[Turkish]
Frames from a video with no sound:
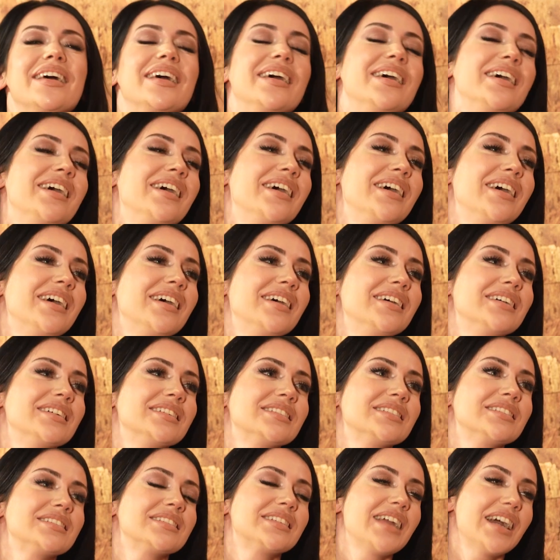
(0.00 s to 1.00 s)
Ee,
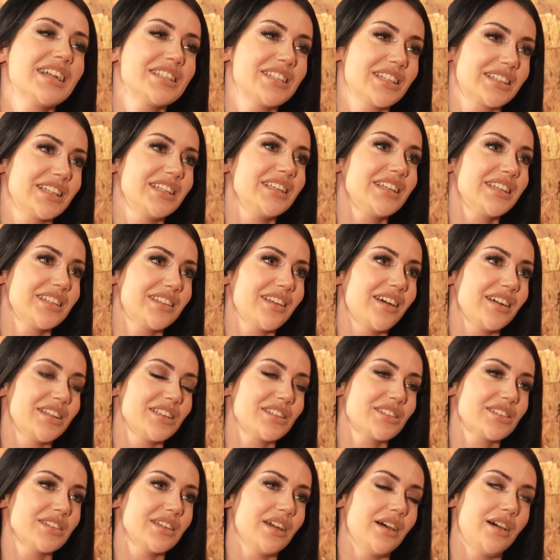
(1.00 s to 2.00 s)
gerçekten iki
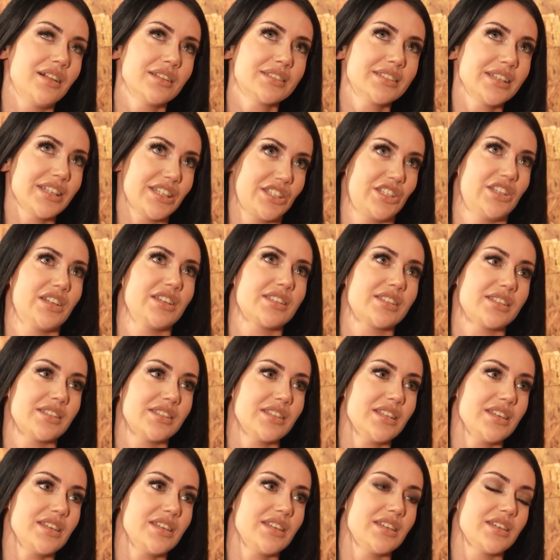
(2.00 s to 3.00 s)
tane, şey, altı ay
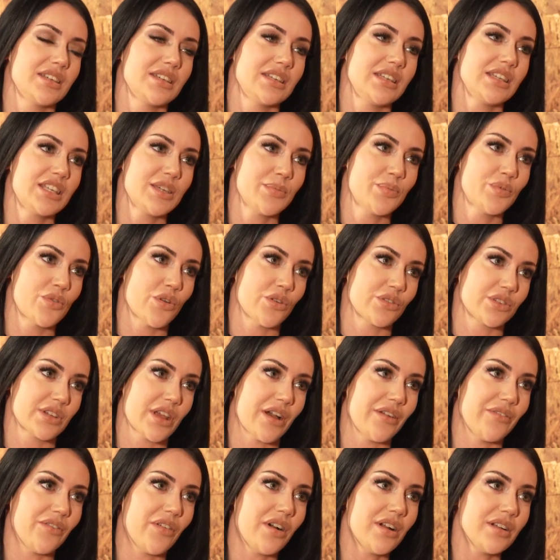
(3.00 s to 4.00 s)
içerisinde hmm. e, iki
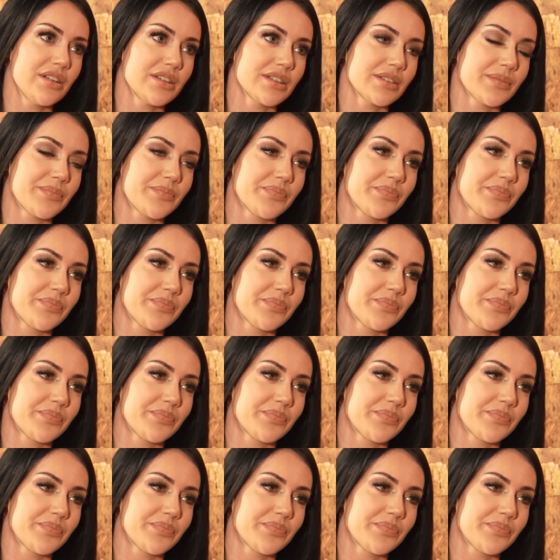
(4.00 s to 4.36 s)
projem var.